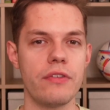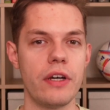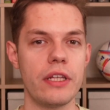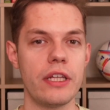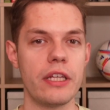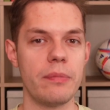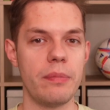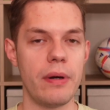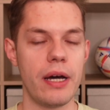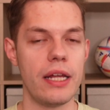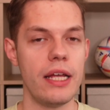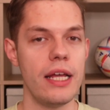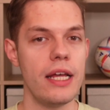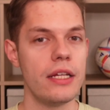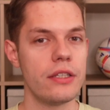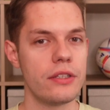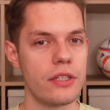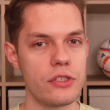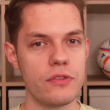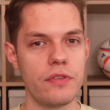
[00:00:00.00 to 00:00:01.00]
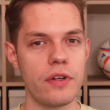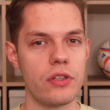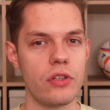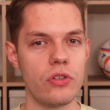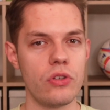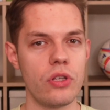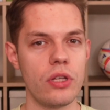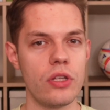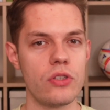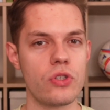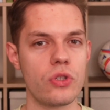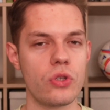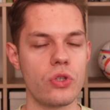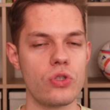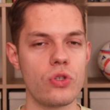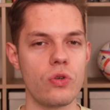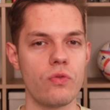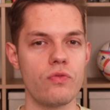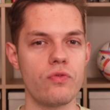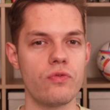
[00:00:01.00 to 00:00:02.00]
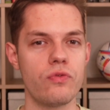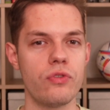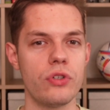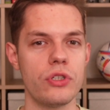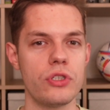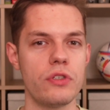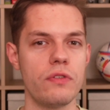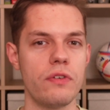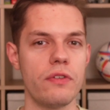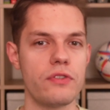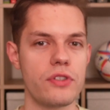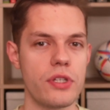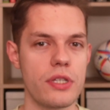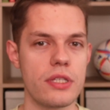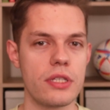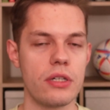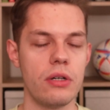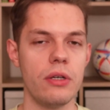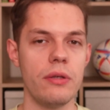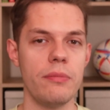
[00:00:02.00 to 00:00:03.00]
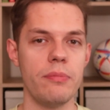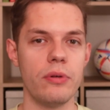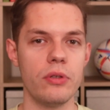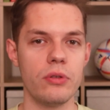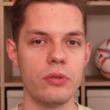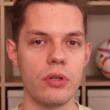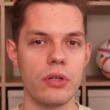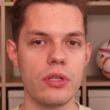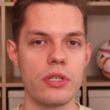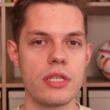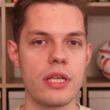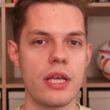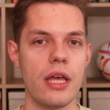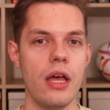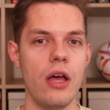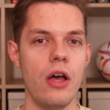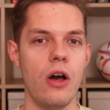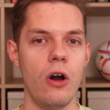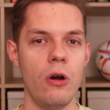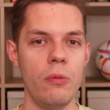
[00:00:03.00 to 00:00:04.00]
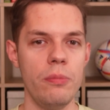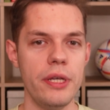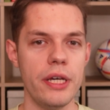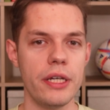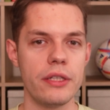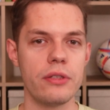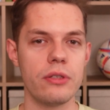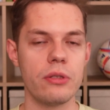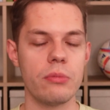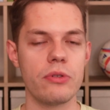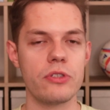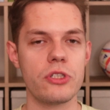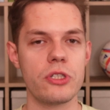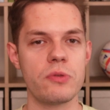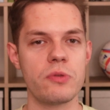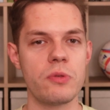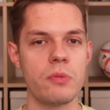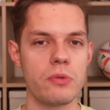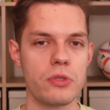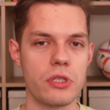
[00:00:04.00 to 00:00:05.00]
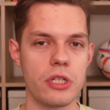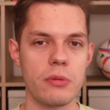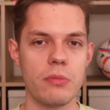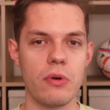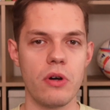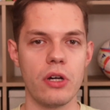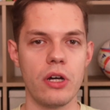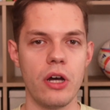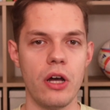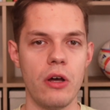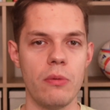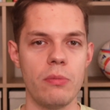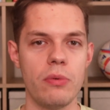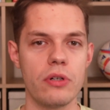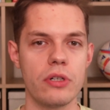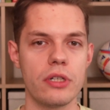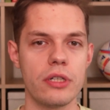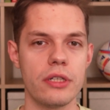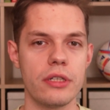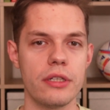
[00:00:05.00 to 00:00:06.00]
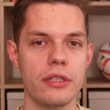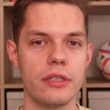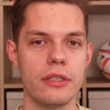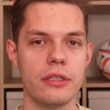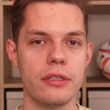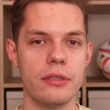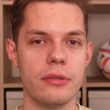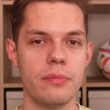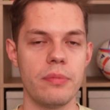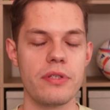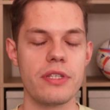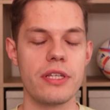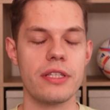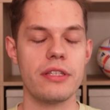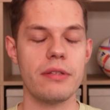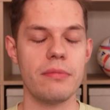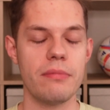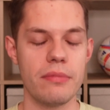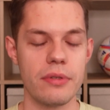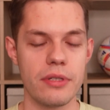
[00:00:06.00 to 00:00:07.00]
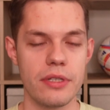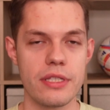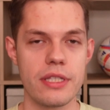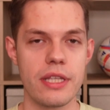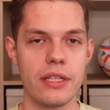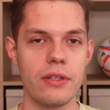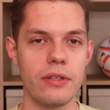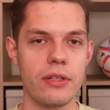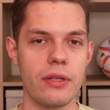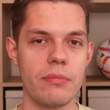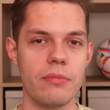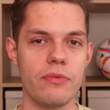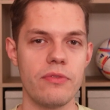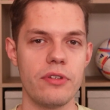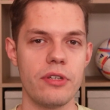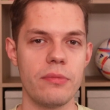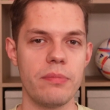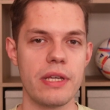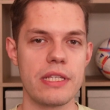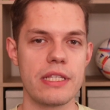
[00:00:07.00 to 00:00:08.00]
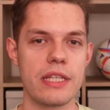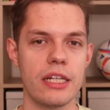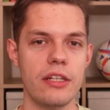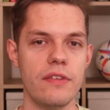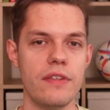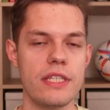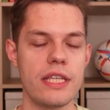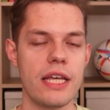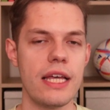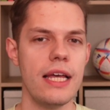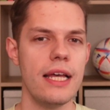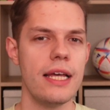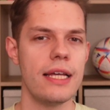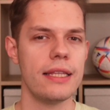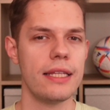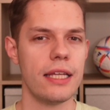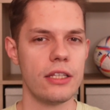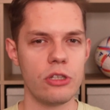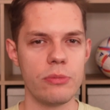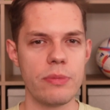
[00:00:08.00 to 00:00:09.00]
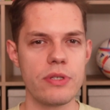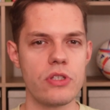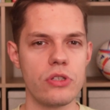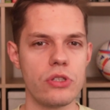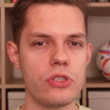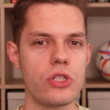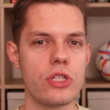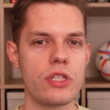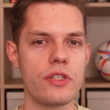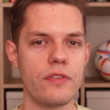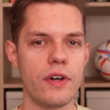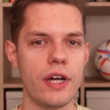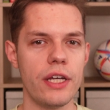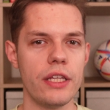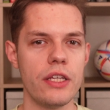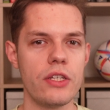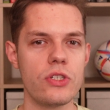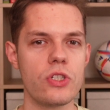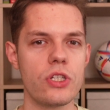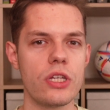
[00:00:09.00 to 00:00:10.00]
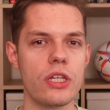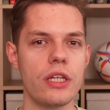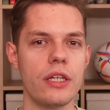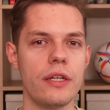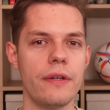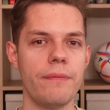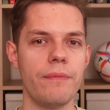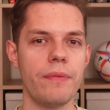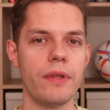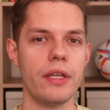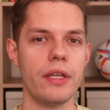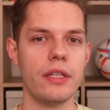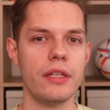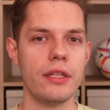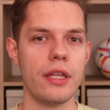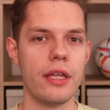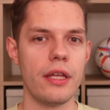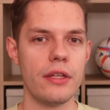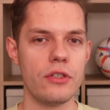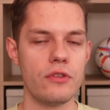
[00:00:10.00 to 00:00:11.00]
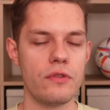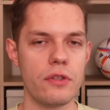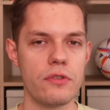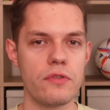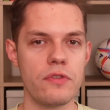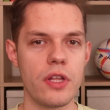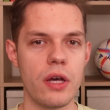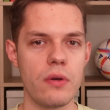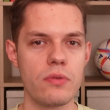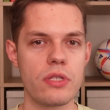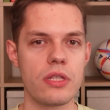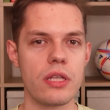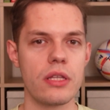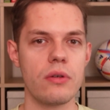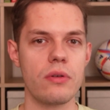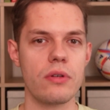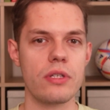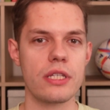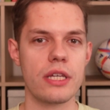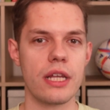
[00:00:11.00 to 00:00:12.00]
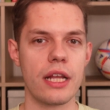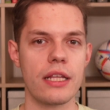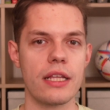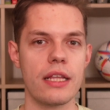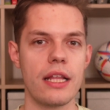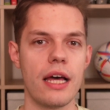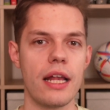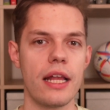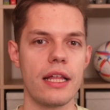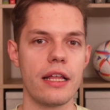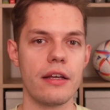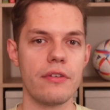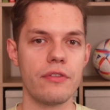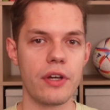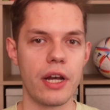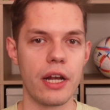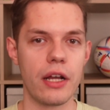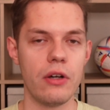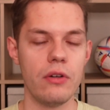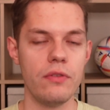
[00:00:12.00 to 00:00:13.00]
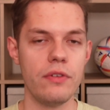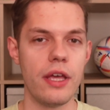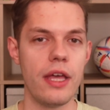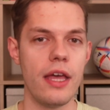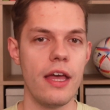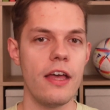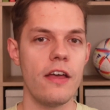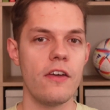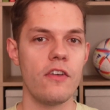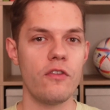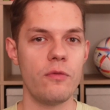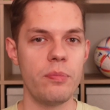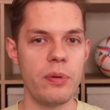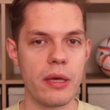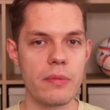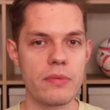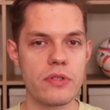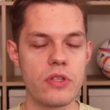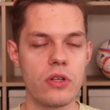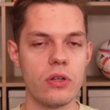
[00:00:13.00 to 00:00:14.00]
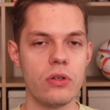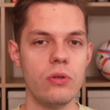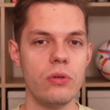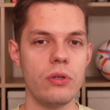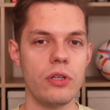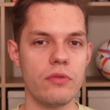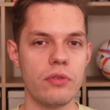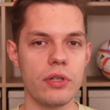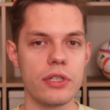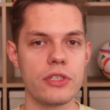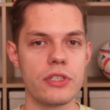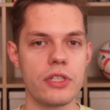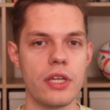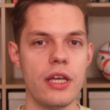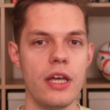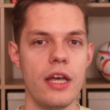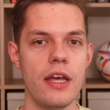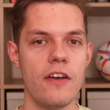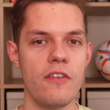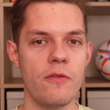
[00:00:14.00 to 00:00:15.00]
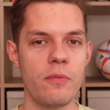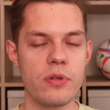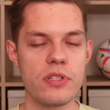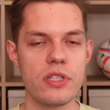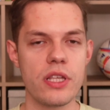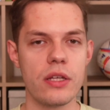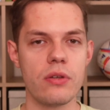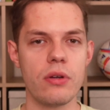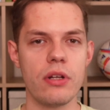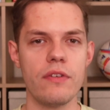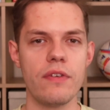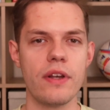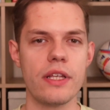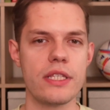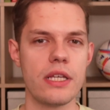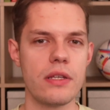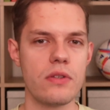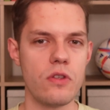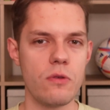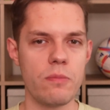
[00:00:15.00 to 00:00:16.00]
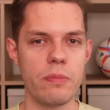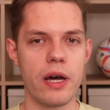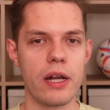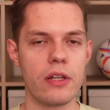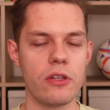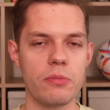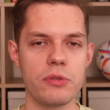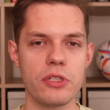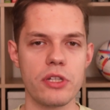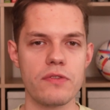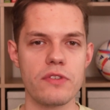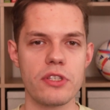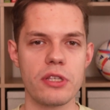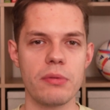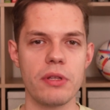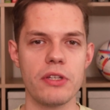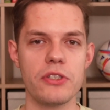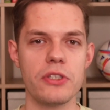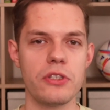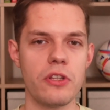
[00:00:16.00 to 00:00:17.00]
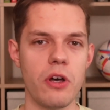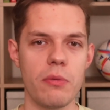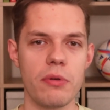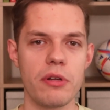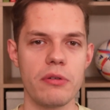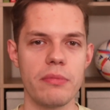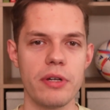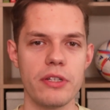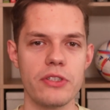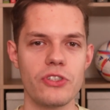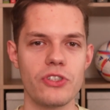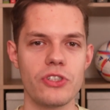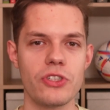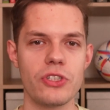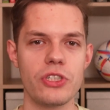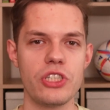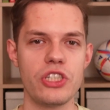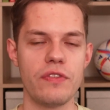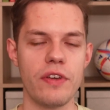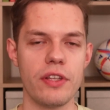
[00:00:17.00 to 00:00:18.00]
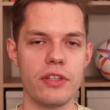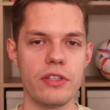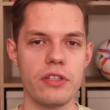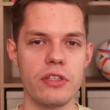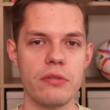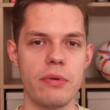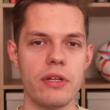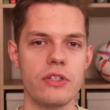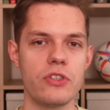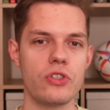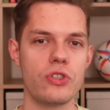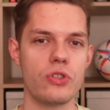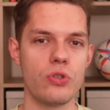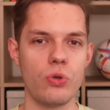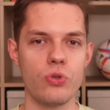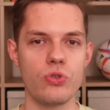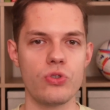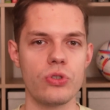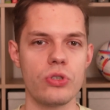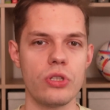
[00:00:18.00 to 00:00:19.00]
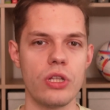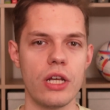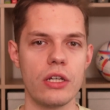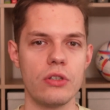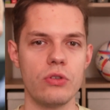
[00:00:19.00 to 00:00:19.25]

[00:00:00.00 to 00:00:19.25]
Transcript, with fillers: fajnych par też warto dodać, że to są właściwie wszystko imponujące obiekty, no może z przymrużeniem oka obok, y, poza tym stadionem w Piasta Lice. Natomiast to też jest fajne, że te ćwierćfinały zostaną zostaną rozegrane na arenach w Krakowie, w Biemstoku i właśnie w Poznaniu. Ale wracając do par, no przede wszystkim na dzień dobry mecz, świetny mecz drużyn, dla